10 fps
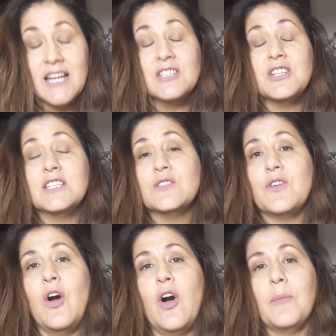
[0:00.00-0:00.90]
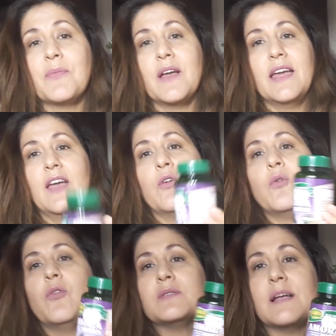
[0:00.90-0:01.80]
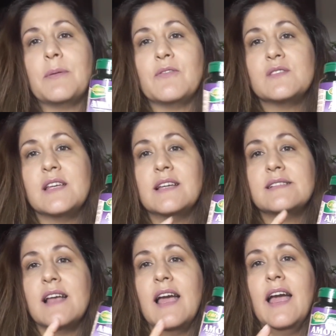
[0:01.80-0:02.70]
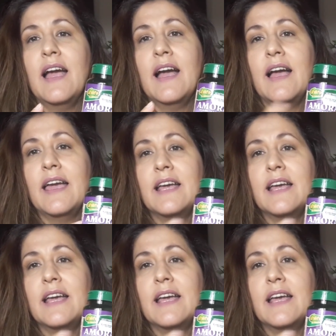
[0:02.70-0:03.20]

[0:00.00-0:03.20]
Gente, ó, eu vou mostrar para vocês é,